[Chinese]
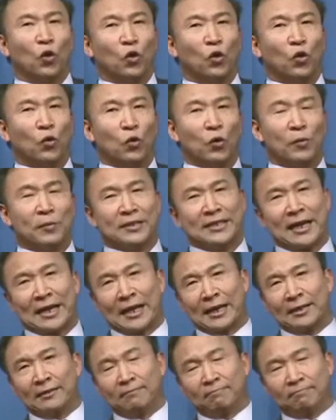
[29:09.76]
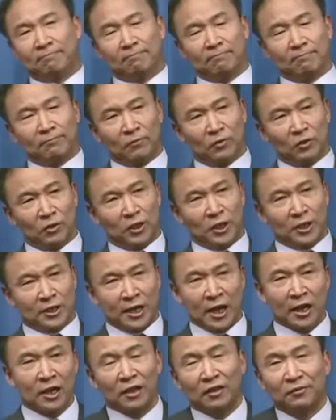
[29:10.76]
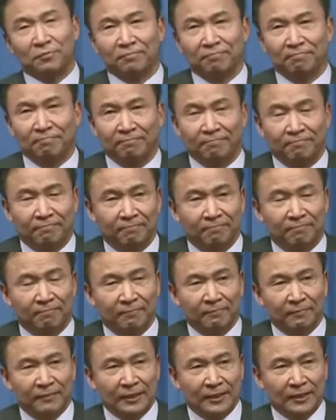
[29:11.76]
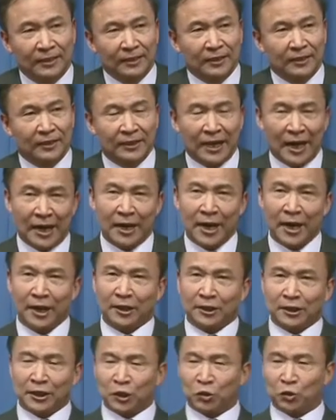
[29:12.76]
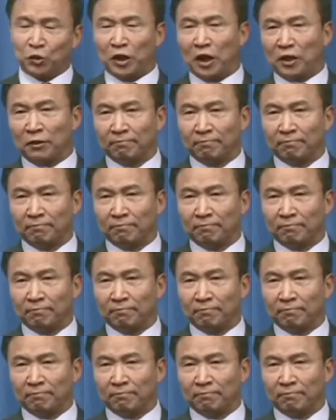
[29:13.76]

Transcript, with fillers: 我们再看第三个。在那个基础上，